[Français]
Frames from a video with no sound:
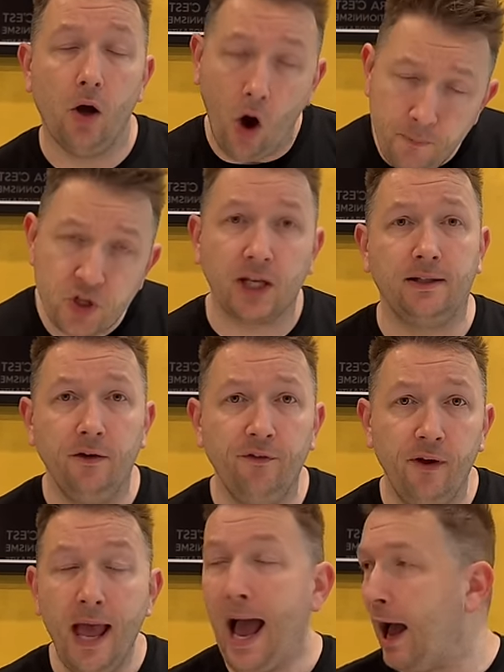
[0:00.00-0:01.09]
objectif,
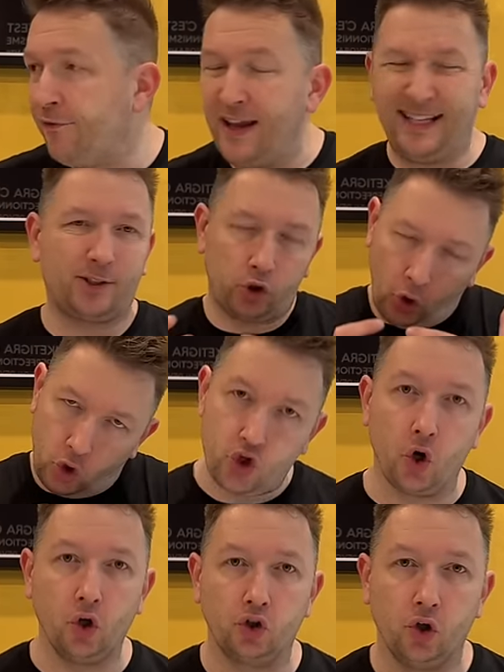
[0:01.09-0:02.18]
avec ce que je
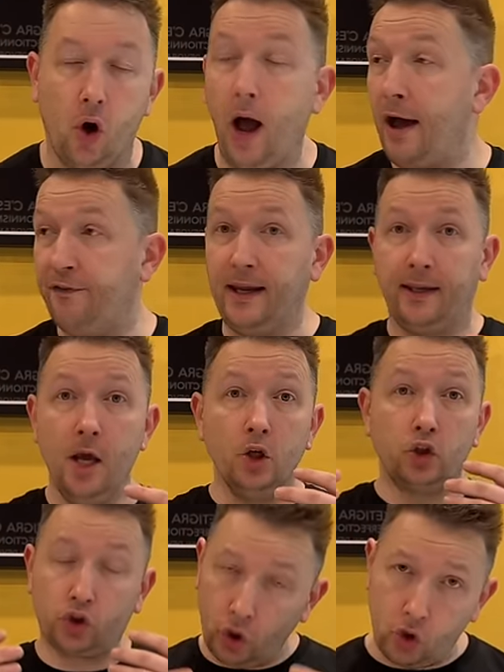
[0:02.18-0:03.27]
ressens, avec
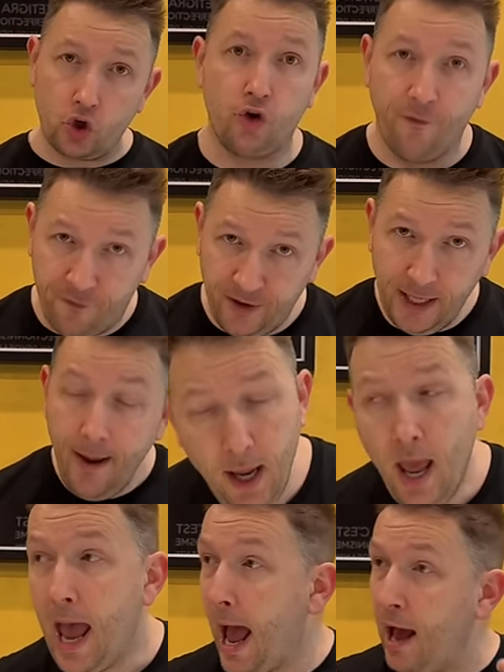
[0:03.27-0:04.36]
ce que je vis,
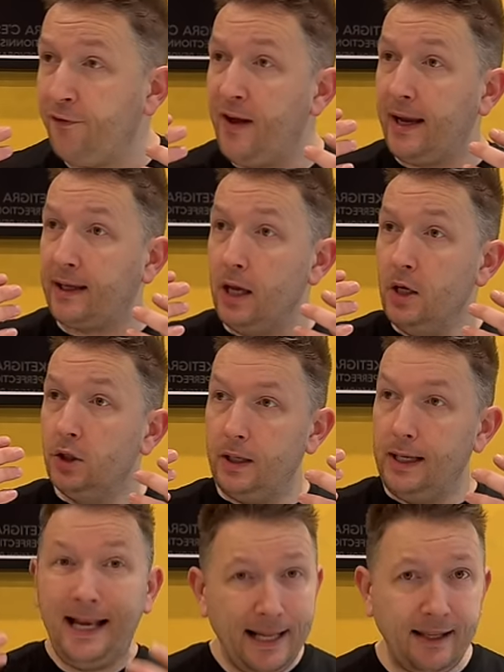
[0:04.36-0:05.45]
avec
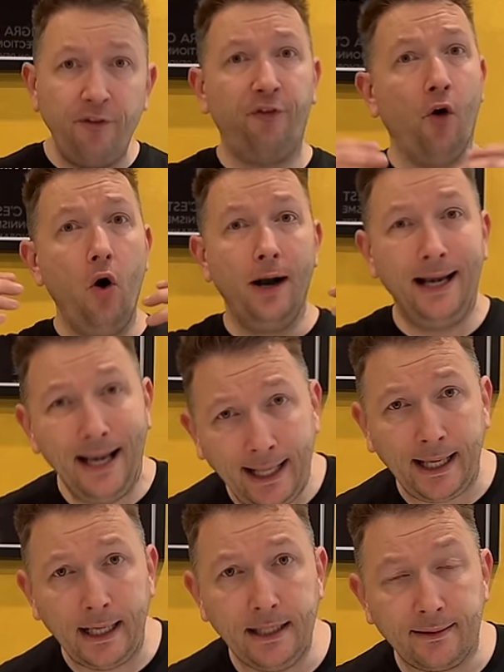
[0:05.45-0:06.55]
les défauts, les
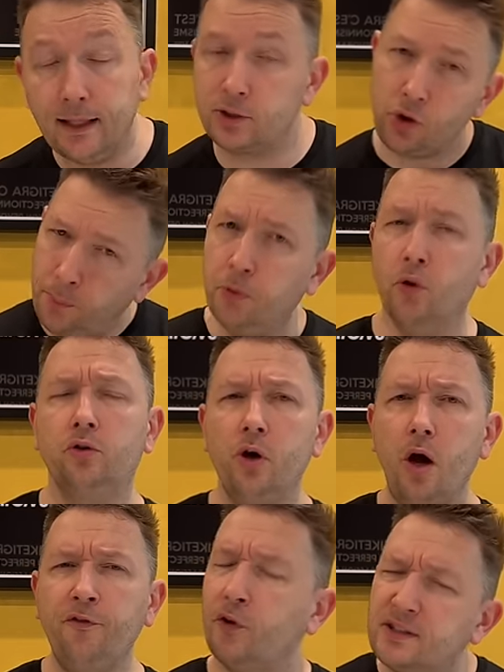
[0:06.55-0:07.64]
qualités, sans pour
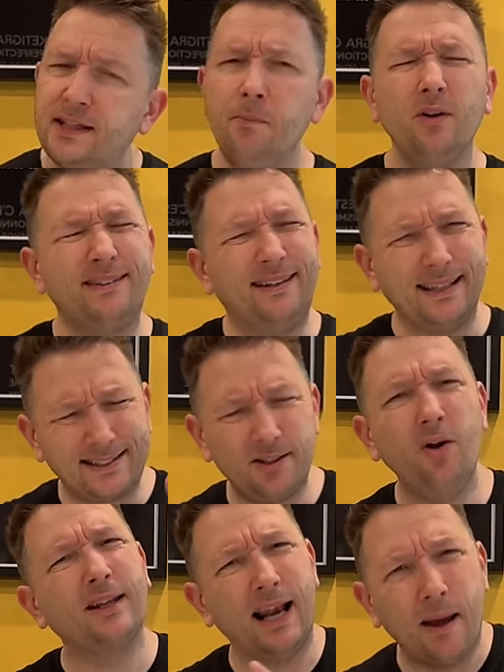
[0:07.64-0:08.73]
autant forcément
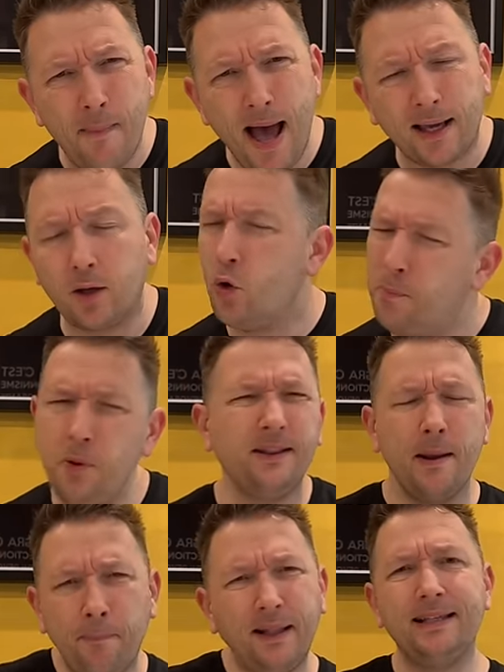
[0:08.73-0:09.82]
descendre la marque. Le but n'est
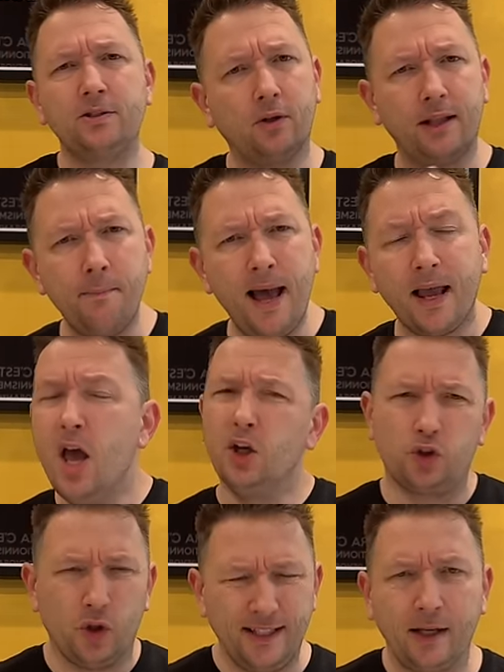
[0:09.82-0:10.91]
pas de descendre la marque.
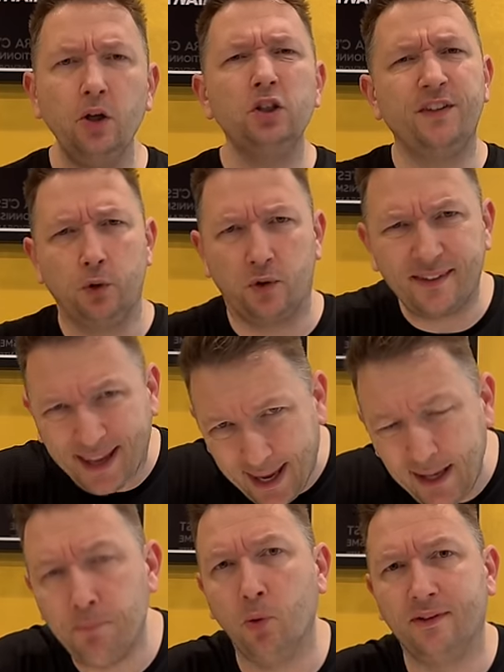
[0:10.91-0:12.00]
Zodiacos c'est du très
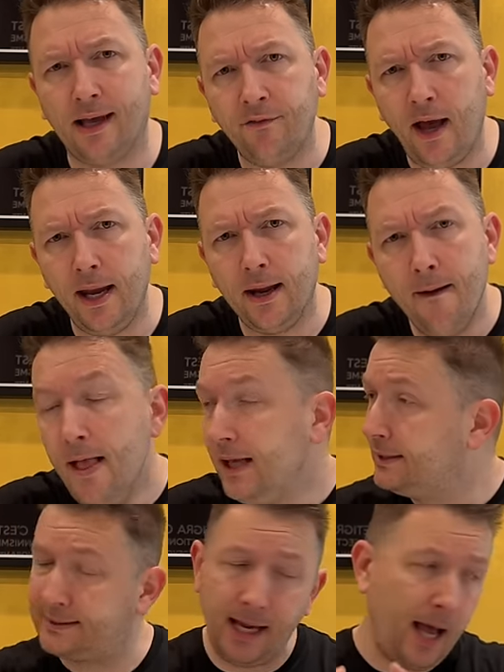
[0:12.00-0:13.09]
bon travail.
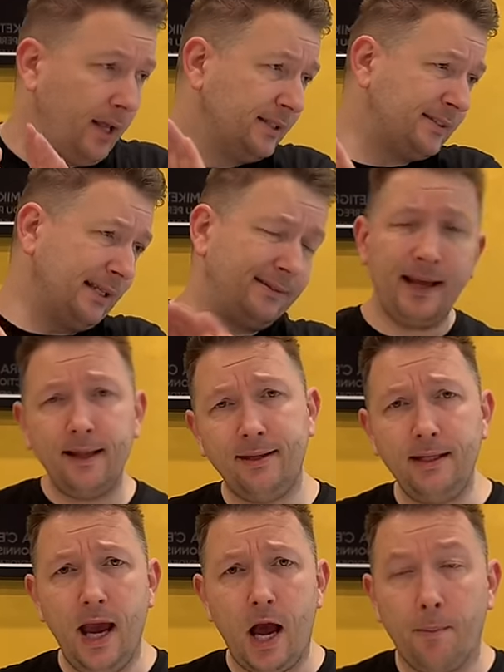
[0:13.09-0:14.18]
Ça, c'est
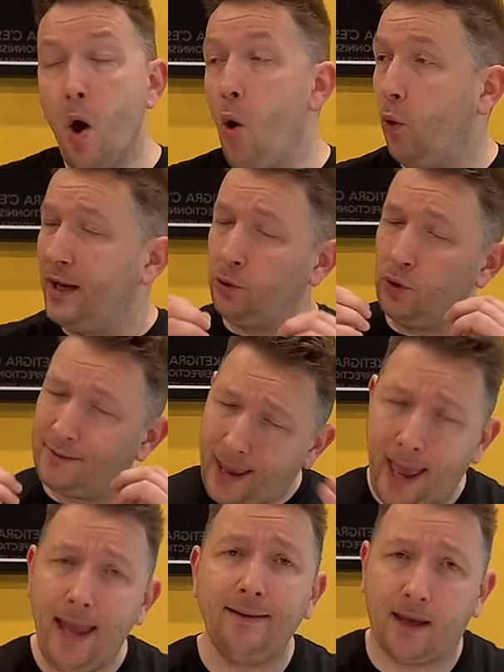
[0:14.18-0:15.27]
indéniable. On a de
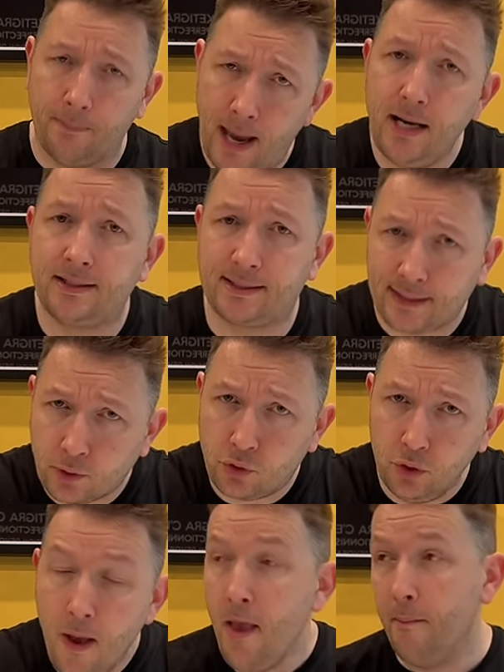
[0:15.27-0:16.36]
très très belles statues.
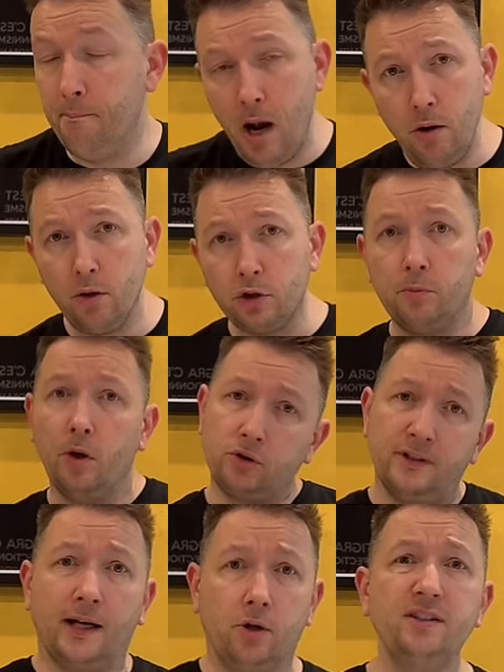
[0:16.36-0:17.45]
Malheureusement,
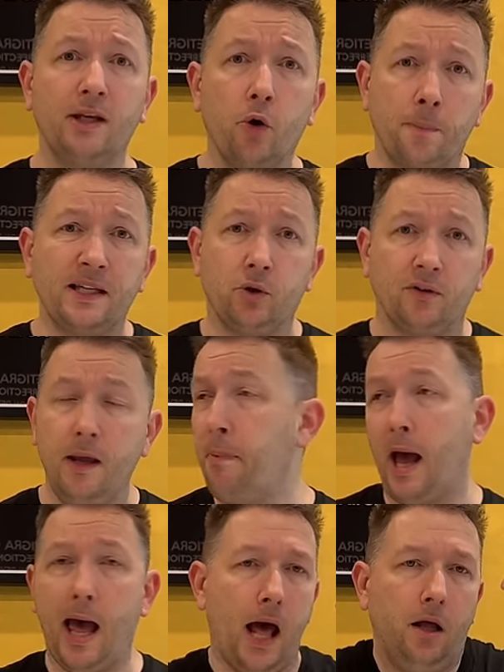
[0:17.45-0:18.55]
Zodiacos est représenté par
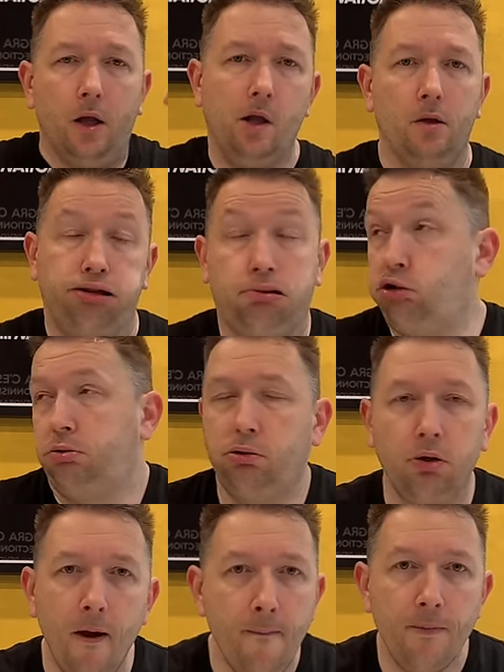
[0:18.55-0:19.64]
un
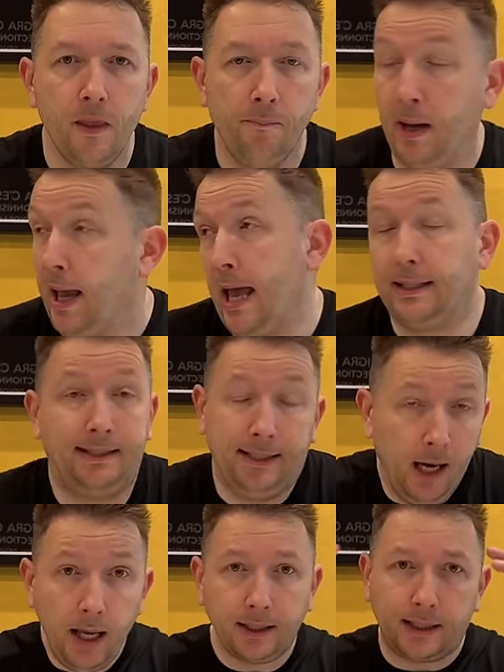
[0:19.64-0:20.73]
par un
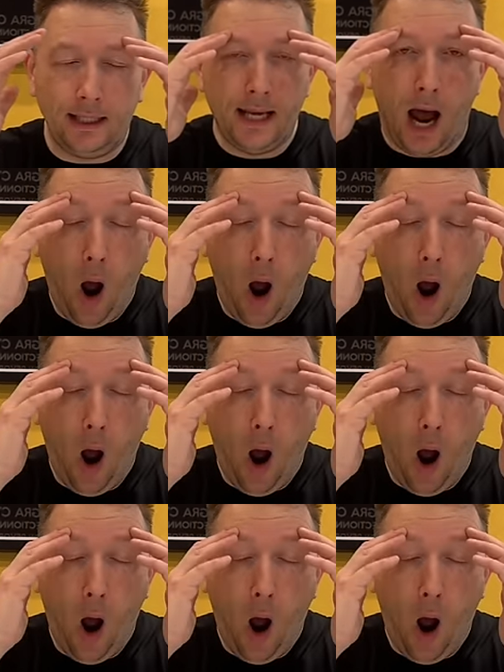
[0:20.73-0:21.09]
gars qui n'a